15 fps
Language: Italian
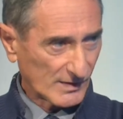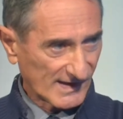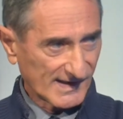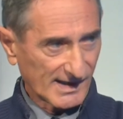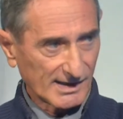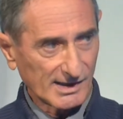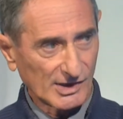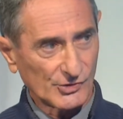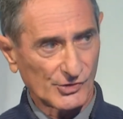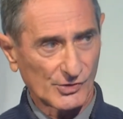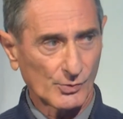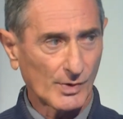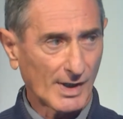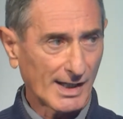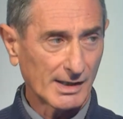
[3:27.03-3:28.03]

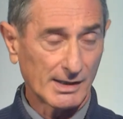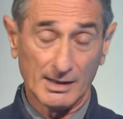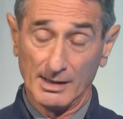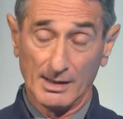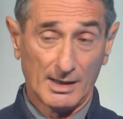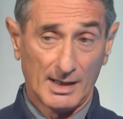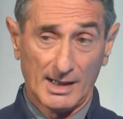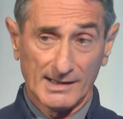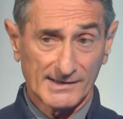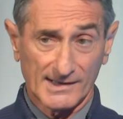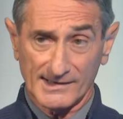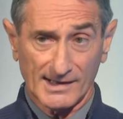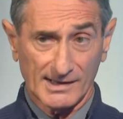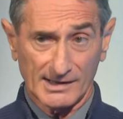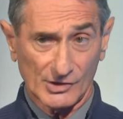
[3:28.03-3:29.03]
65 anni,
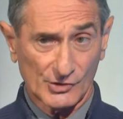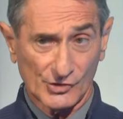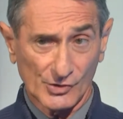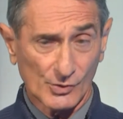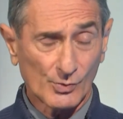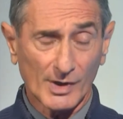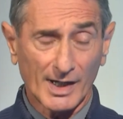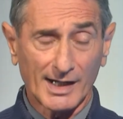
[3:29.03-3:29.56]
65